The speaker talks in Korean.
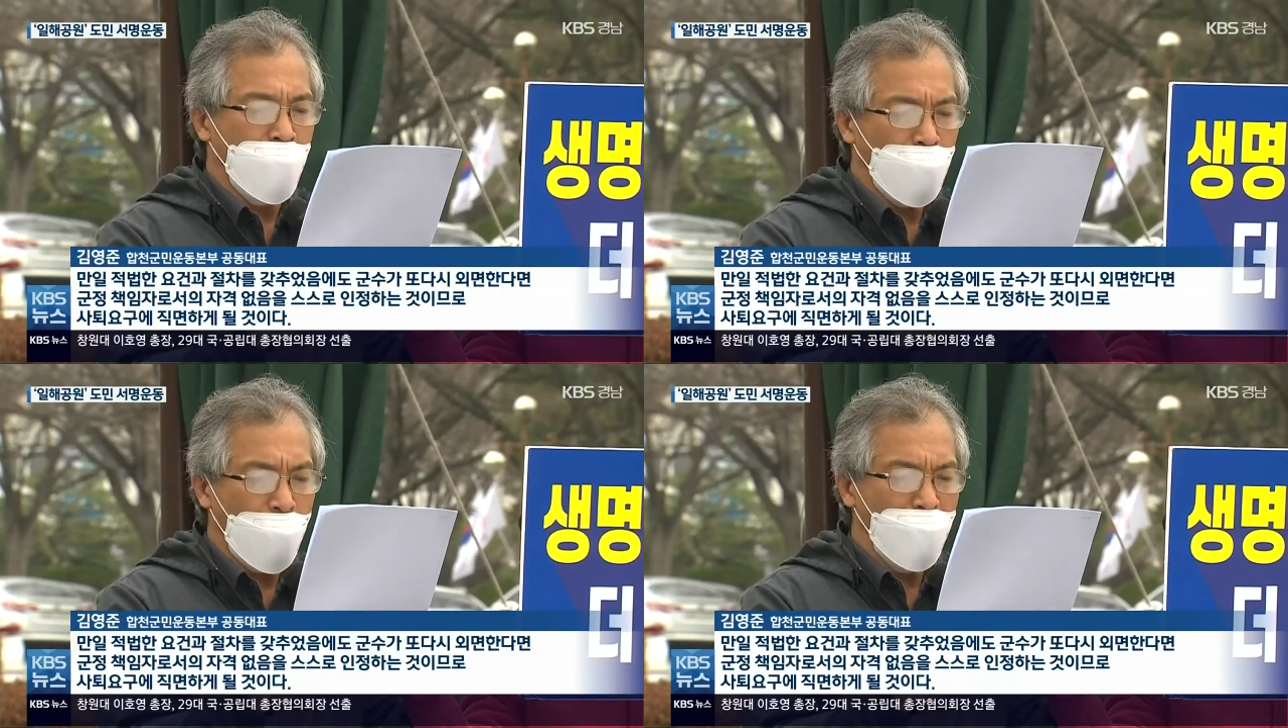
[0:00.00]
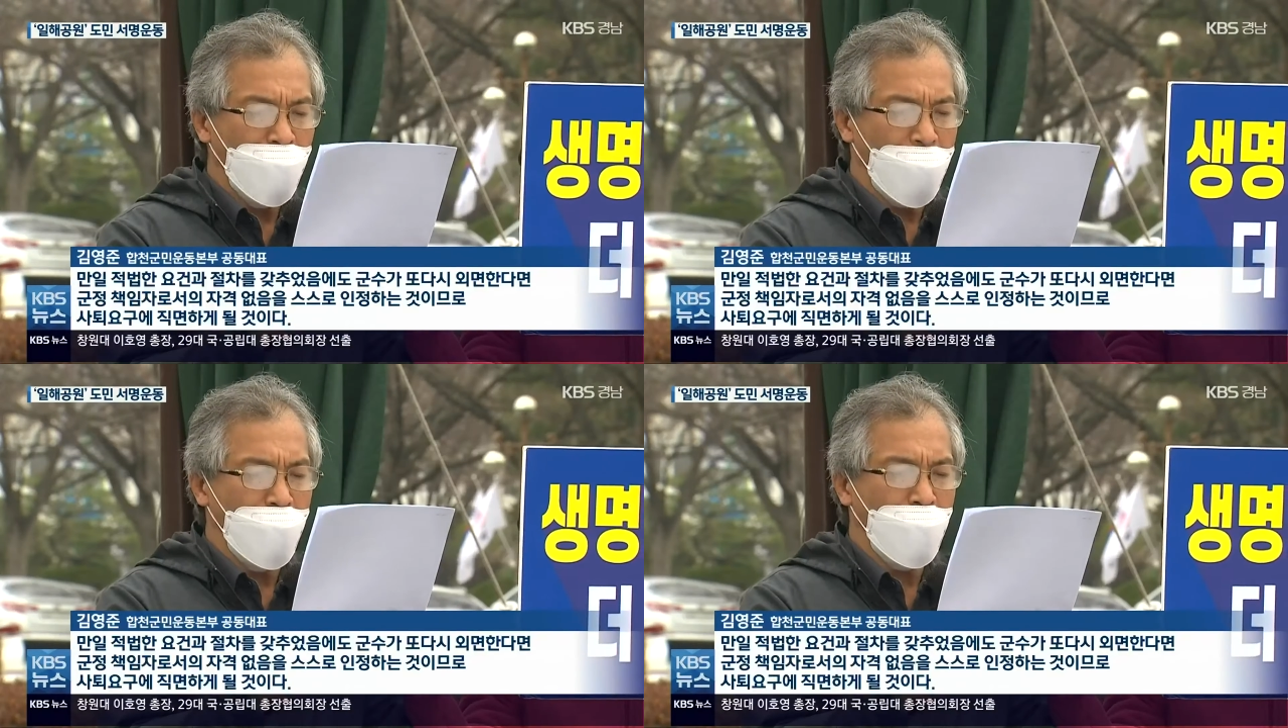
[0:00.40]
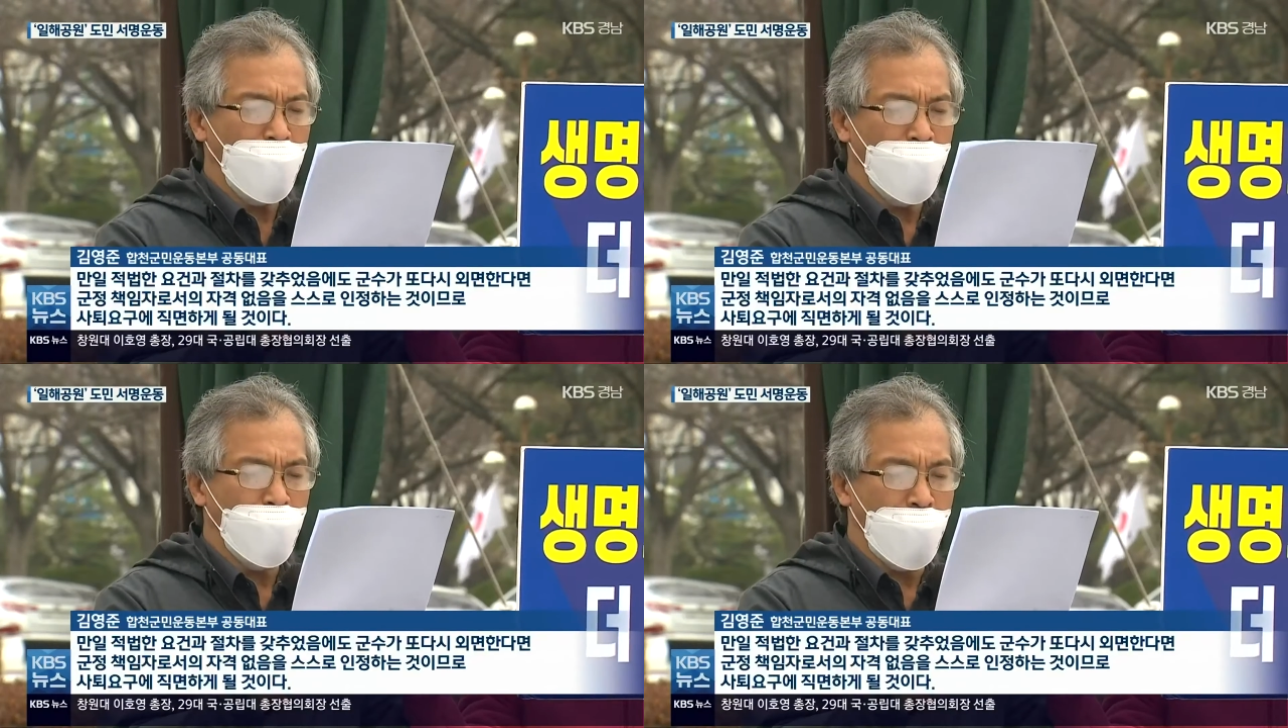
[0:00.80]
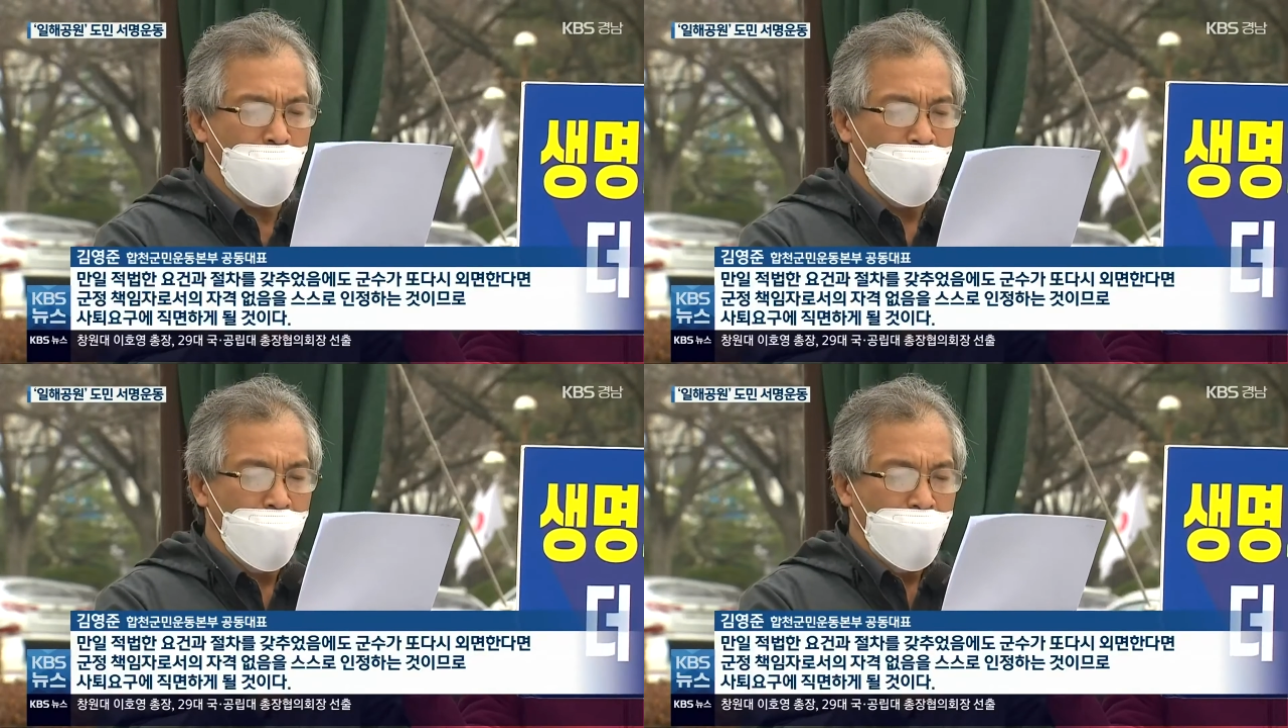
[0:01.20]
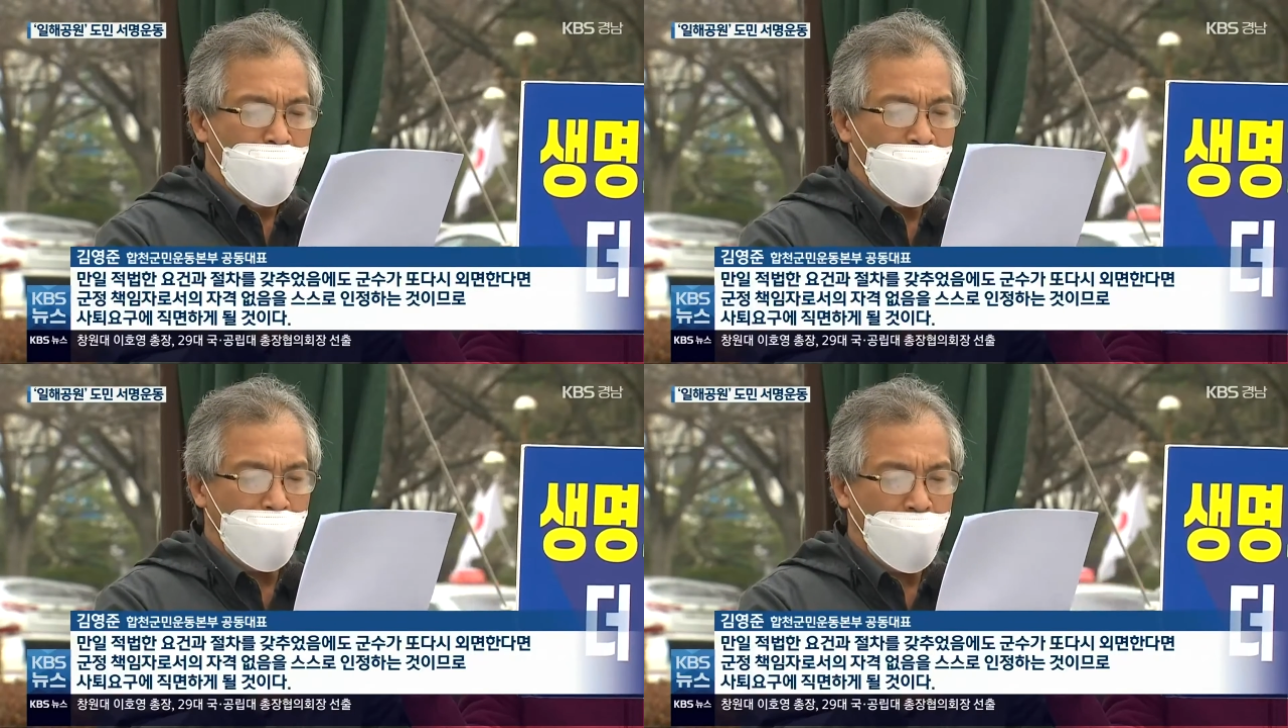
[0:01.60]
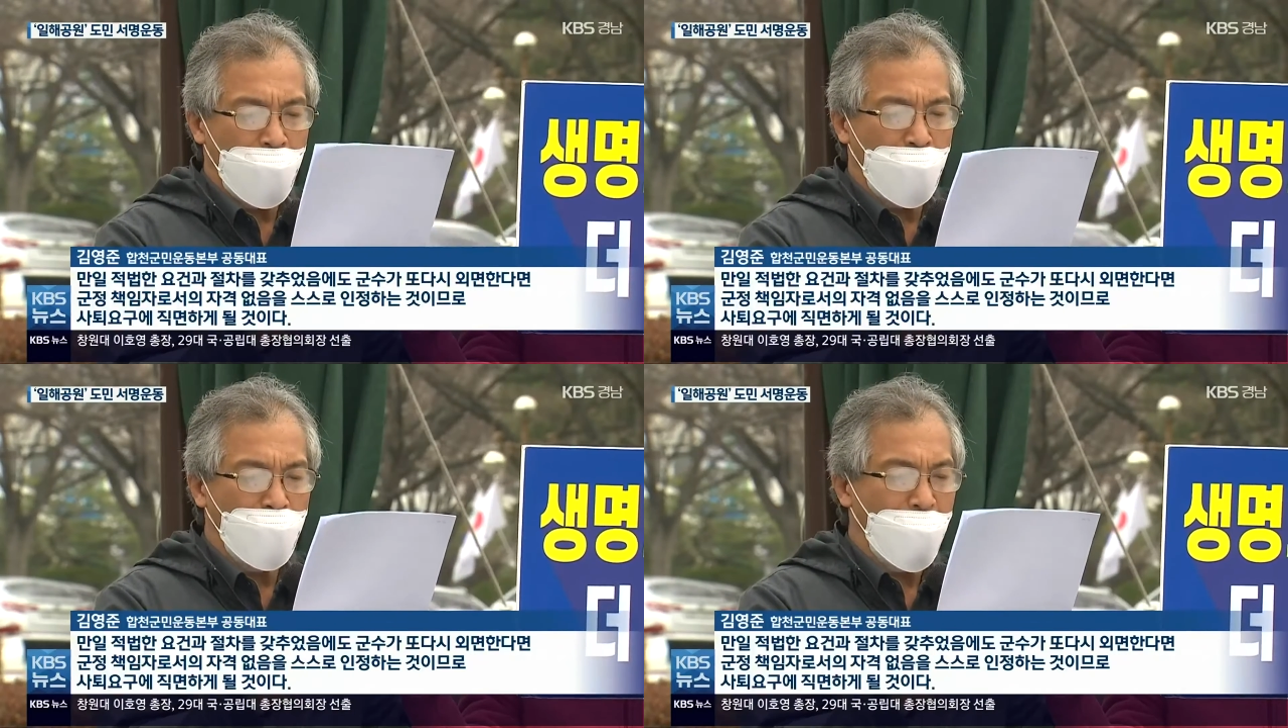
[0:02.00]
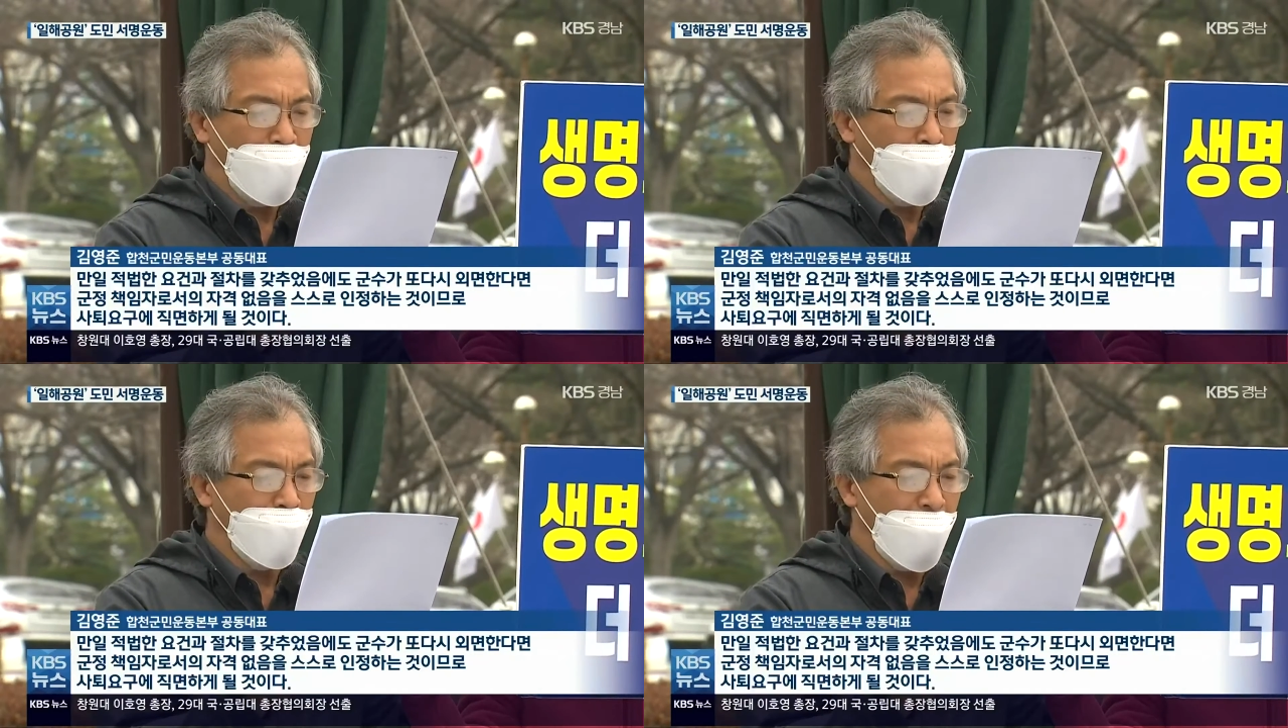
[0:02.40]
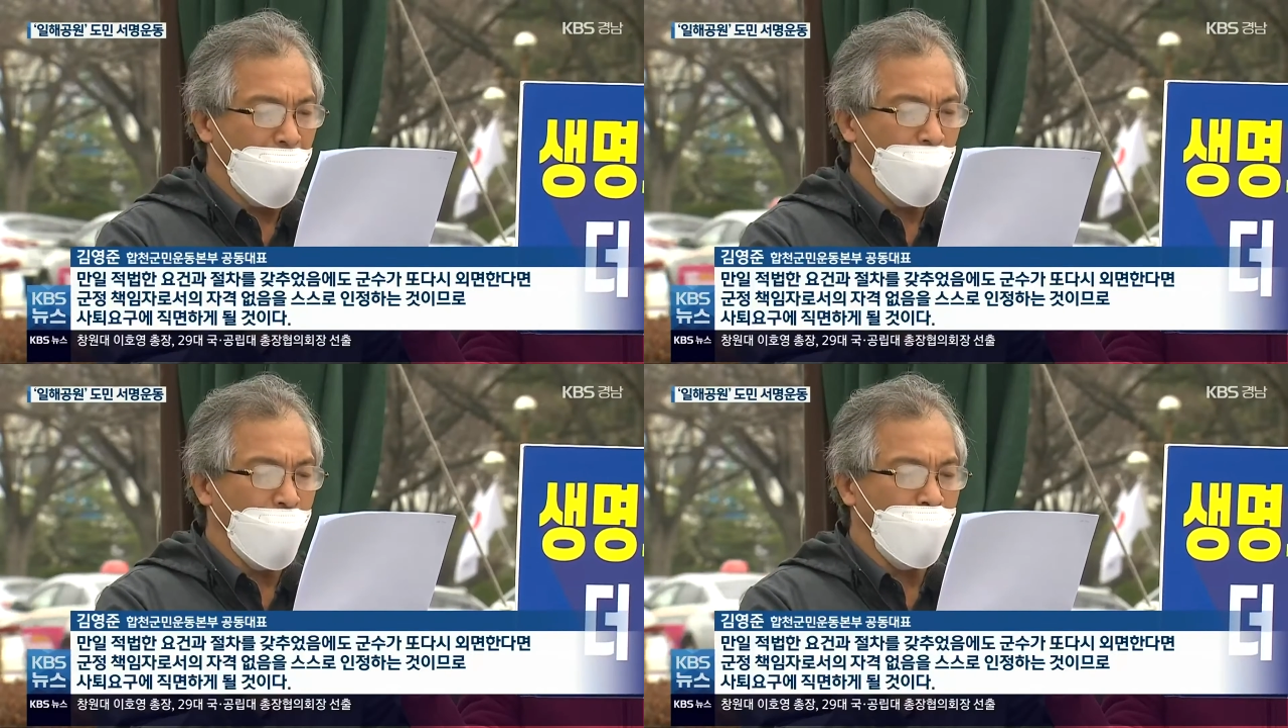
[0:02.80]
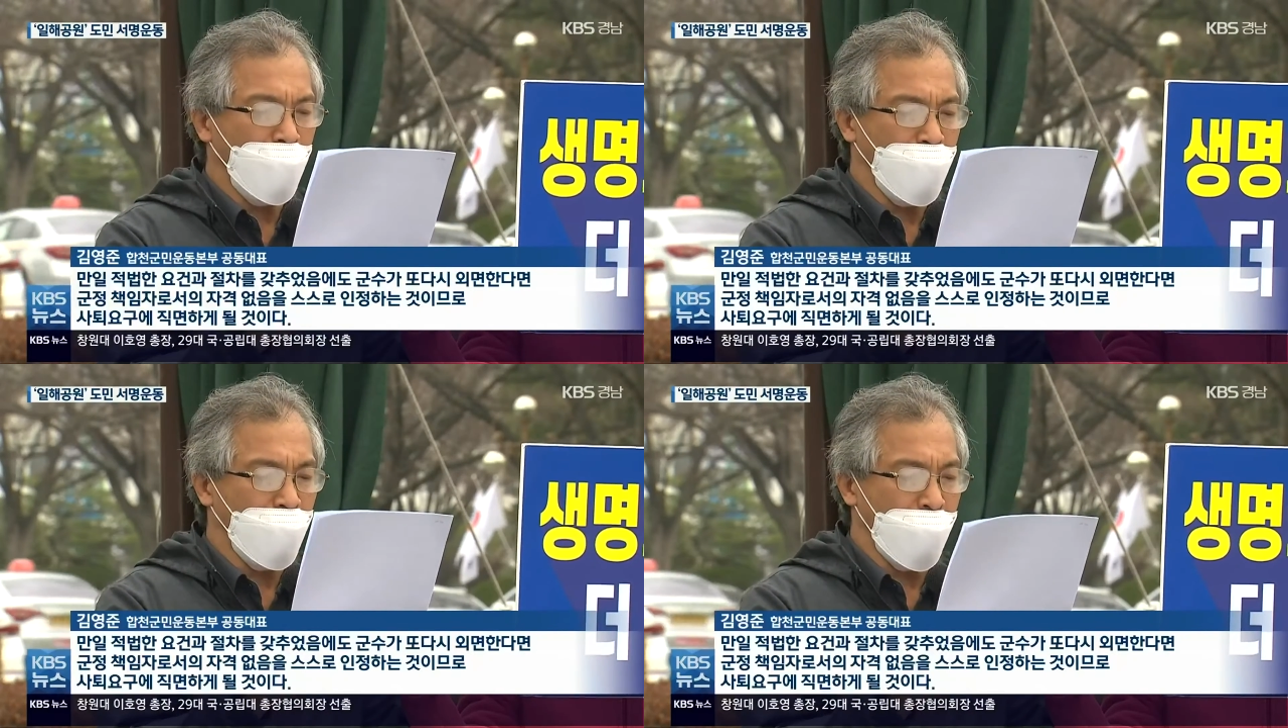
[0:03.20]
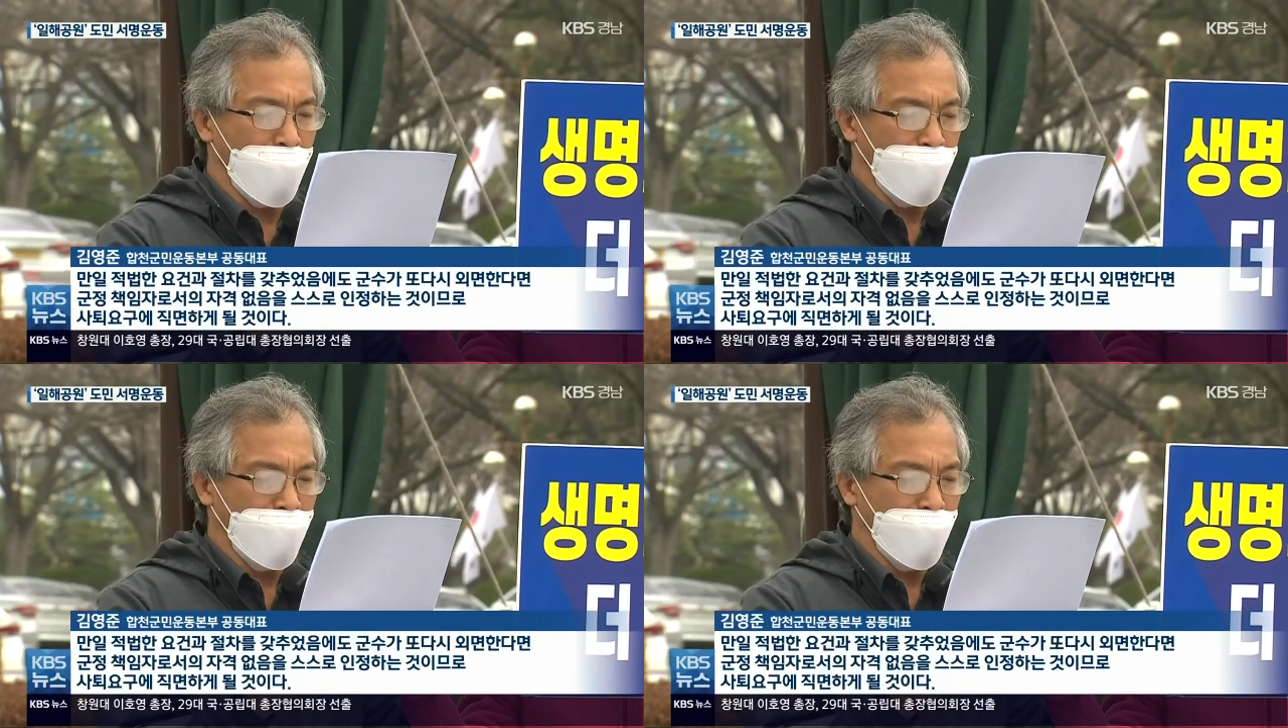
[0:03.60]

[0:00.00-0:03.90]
스스로 인정하는 것이므로 사퇴 요구에 직면하게 될 것이다.